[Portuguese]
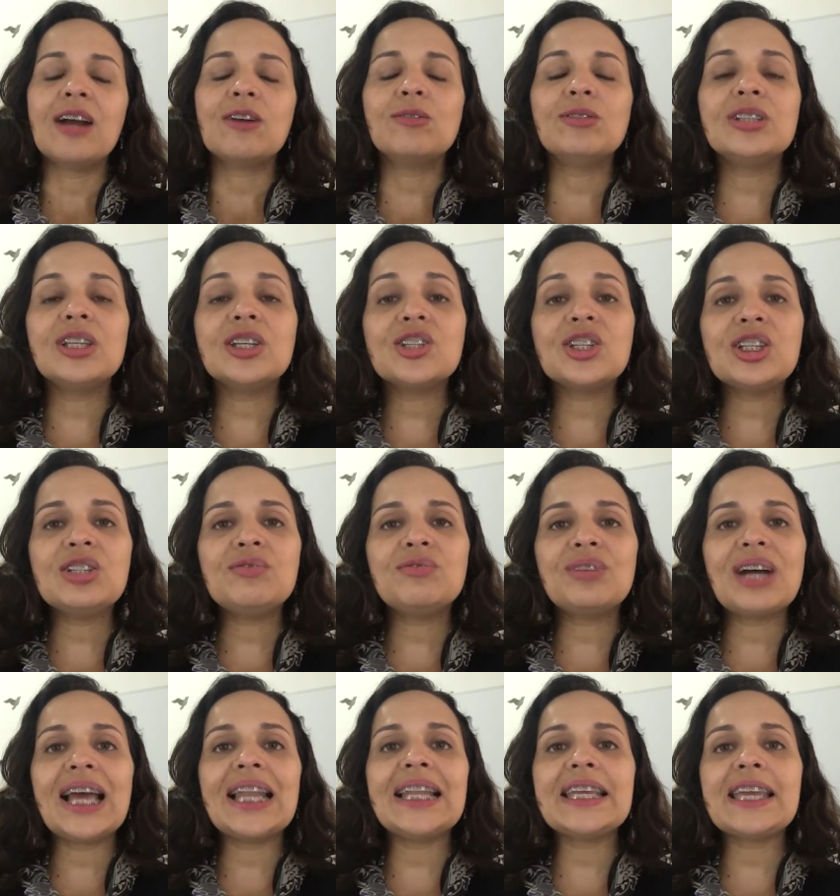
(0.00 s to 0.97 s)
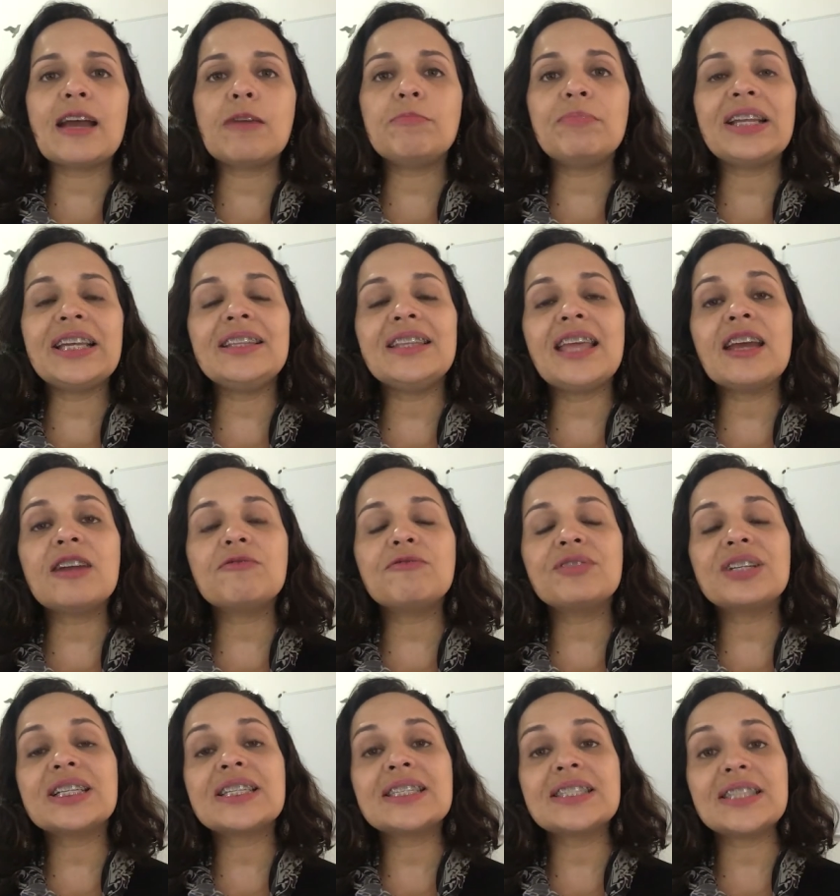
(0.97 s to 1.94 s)
Quando a gente fala em aprender
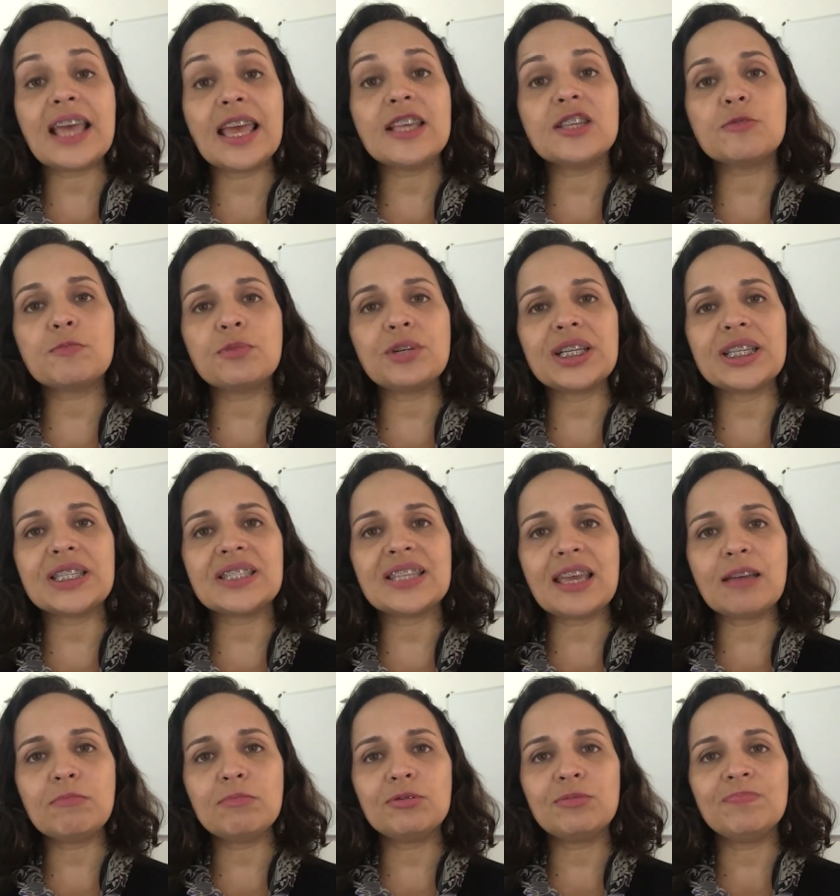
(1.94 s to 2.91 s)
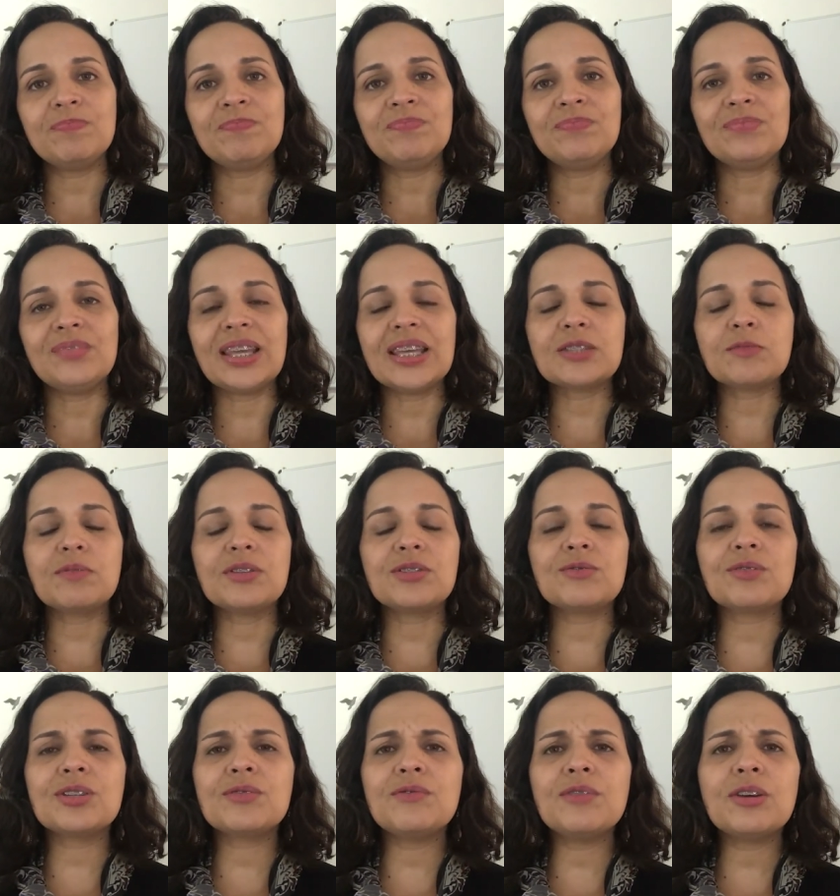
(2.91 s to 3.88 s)
francês, por exemplo, né, as
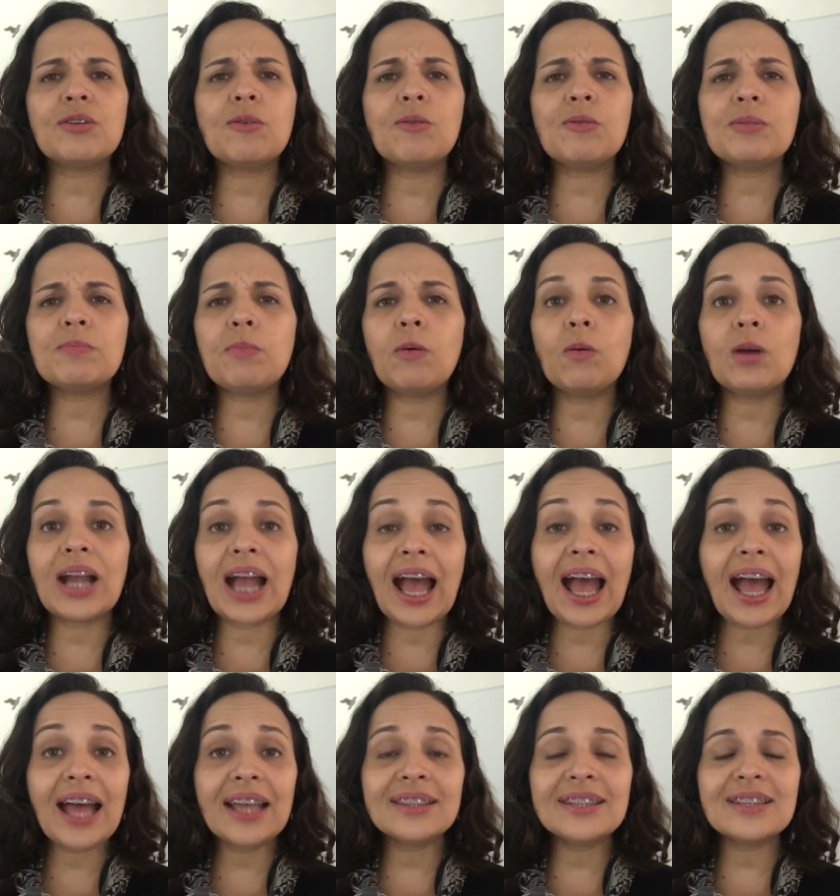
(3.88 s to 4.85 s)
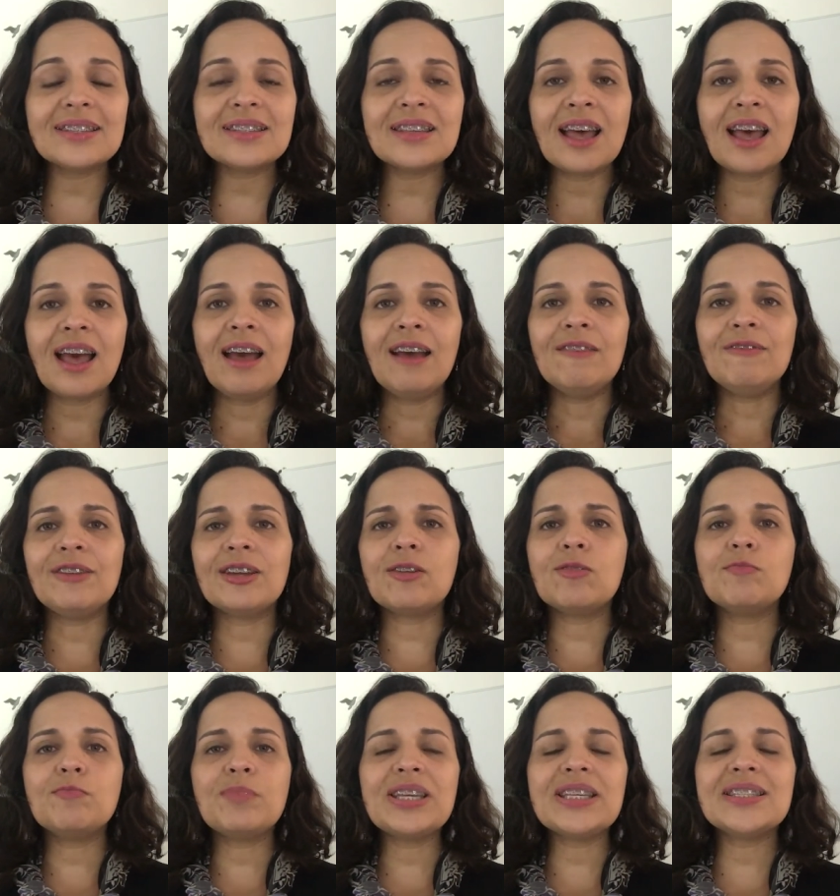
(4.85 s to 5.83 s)
pessoas ficam empolgadas,
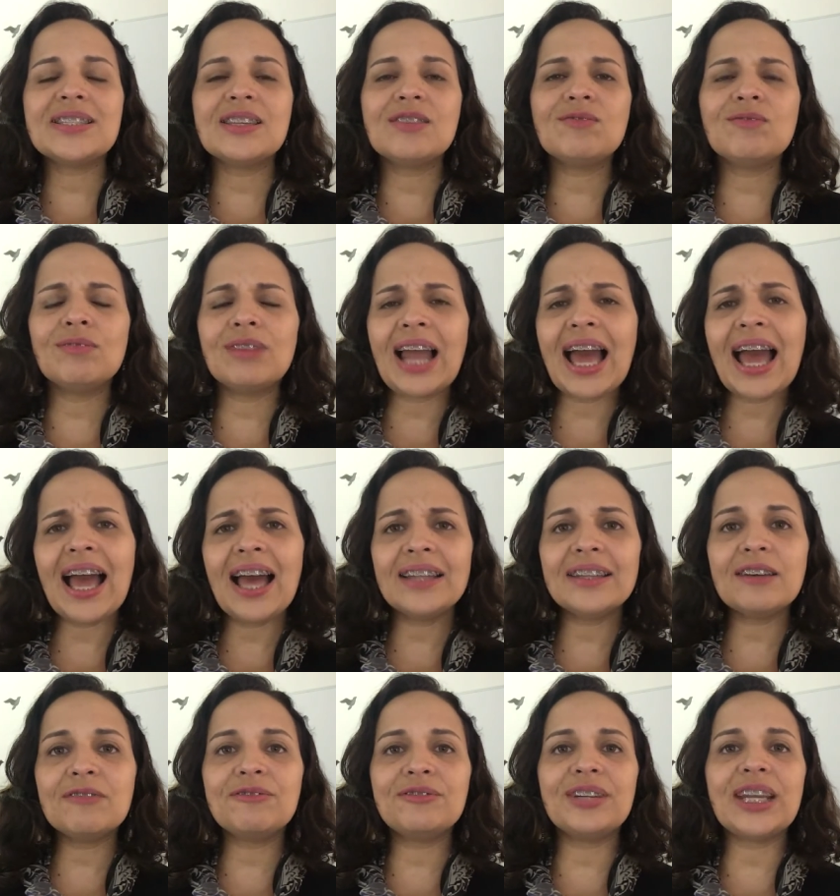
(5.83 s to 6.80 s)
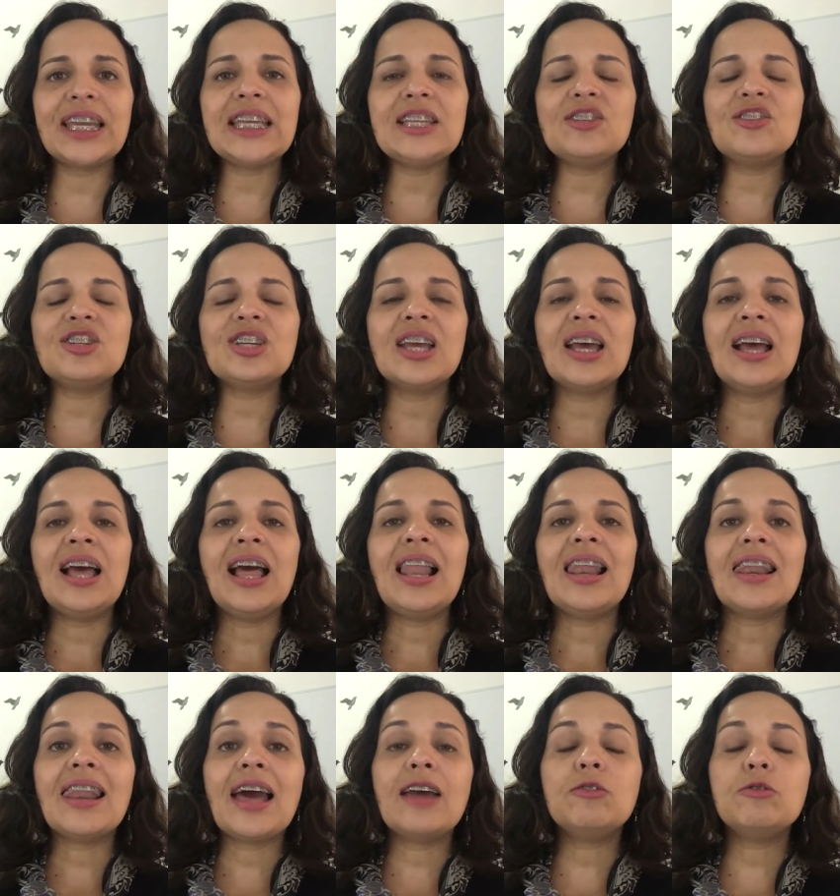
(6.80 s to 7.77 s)
ficam pensando lá na frente,
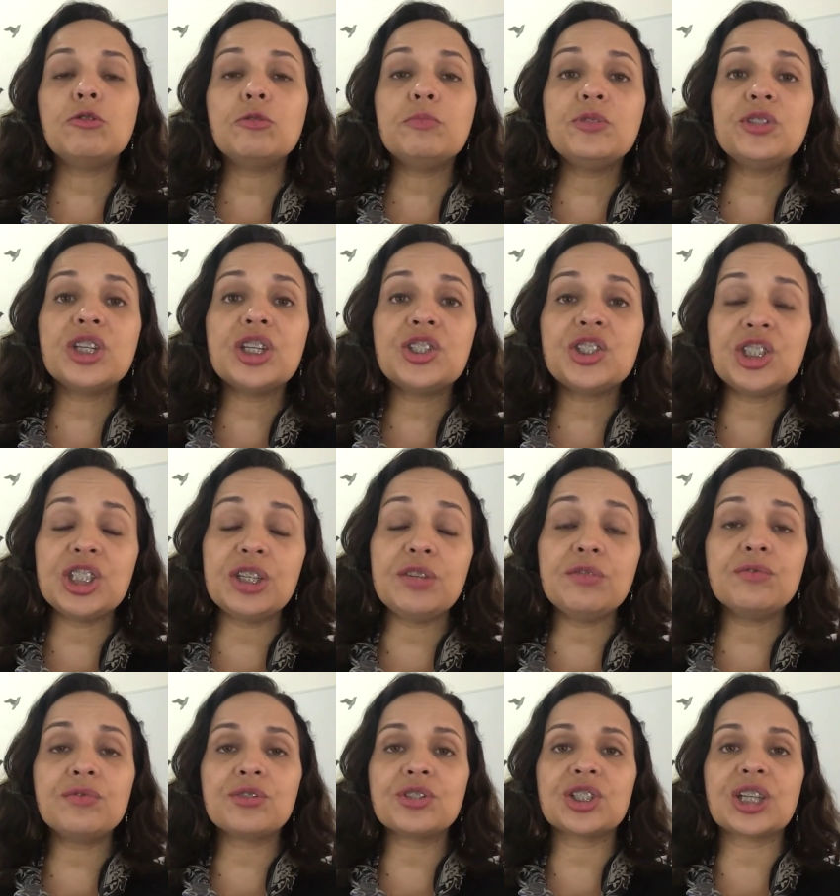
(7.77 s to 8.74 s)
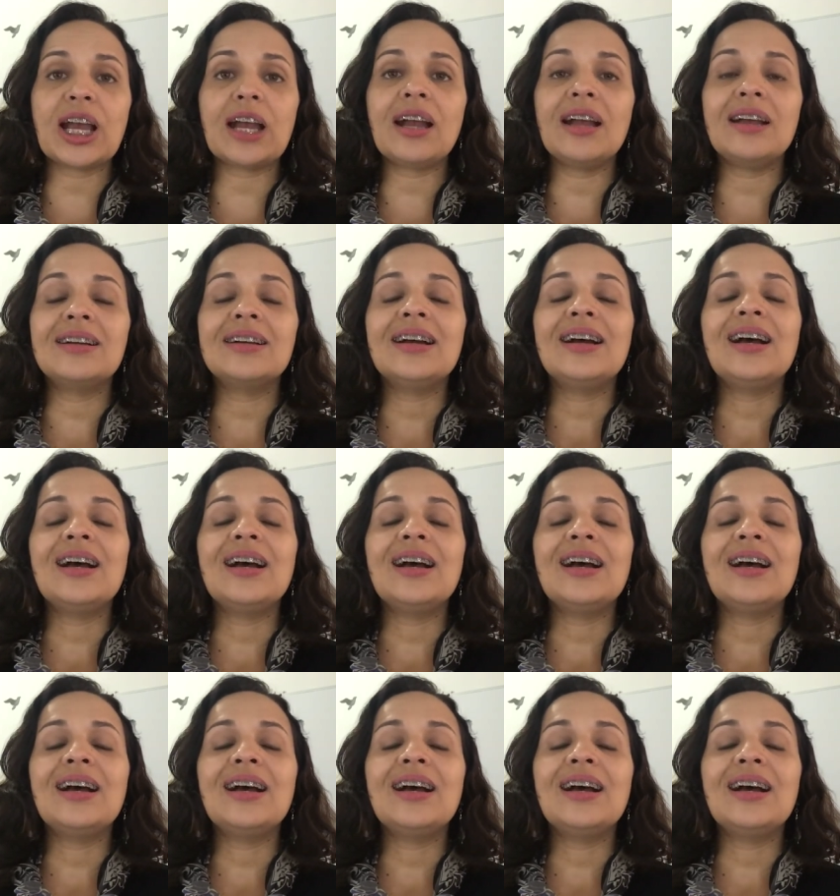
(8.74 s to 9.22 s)
lá no objetivo já,